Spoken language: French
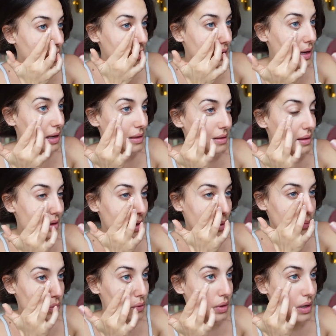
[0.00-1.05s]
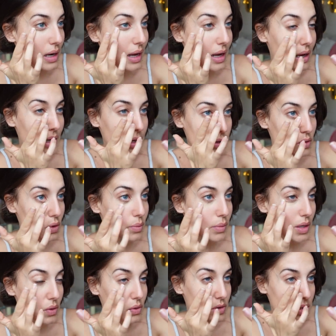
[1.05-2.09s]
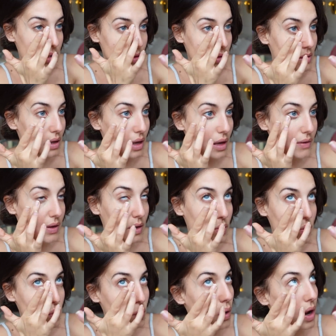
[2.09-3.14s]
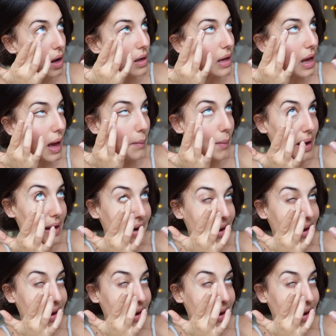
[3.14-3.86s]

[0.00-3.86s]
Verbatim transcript: Qui a la teinte la plus claire et je remélange avec le doigt caramel.